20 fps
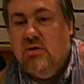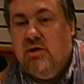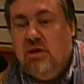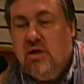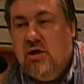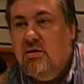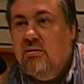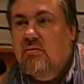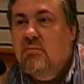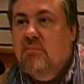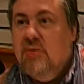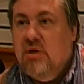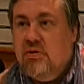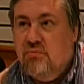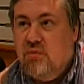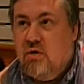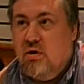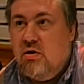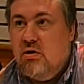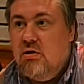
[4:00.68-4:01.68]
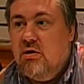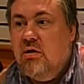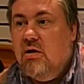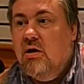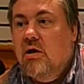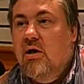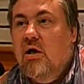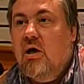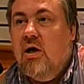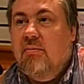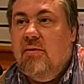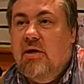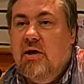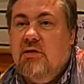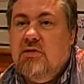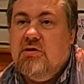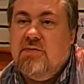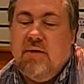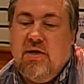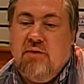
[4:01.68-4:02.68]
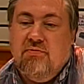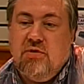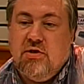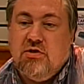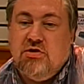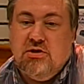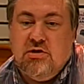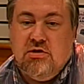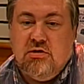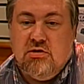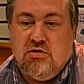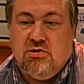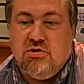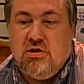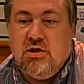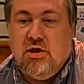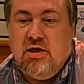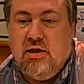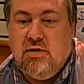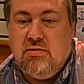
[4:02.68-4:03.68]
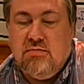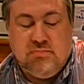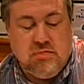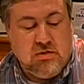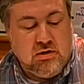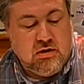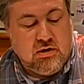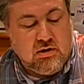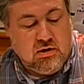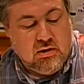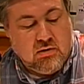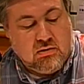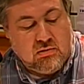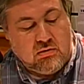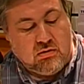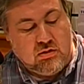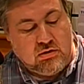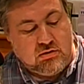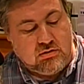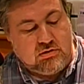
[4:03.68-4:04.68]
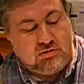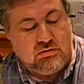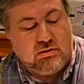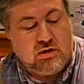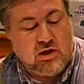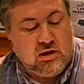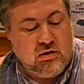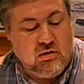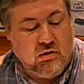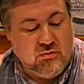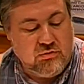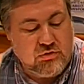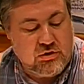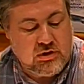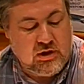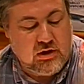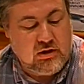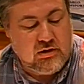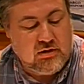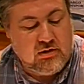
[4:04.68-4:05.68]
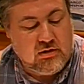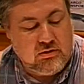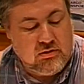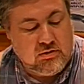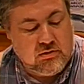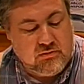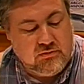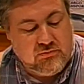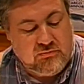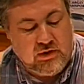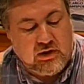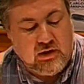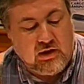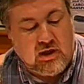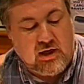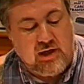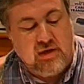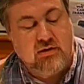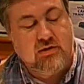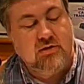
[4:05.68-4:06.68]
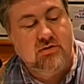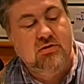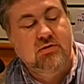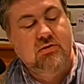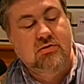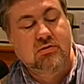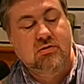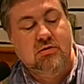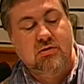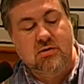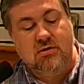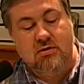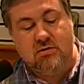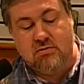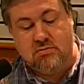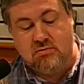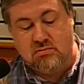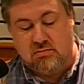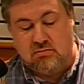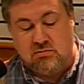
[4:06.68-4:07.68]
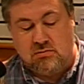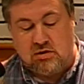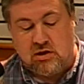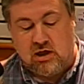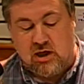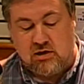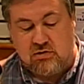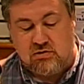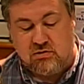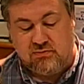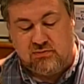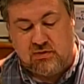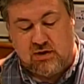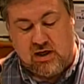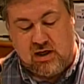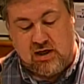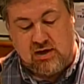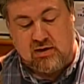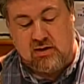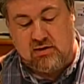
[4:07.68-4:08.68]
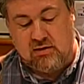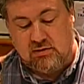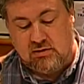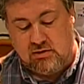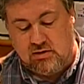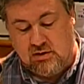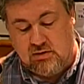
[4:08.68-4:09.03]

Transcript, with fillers: jeden Mittwoch, aber an zwei verschiedenen Stellen. Und Anlaufstelle wäre eigentlich äh, nachzufragen.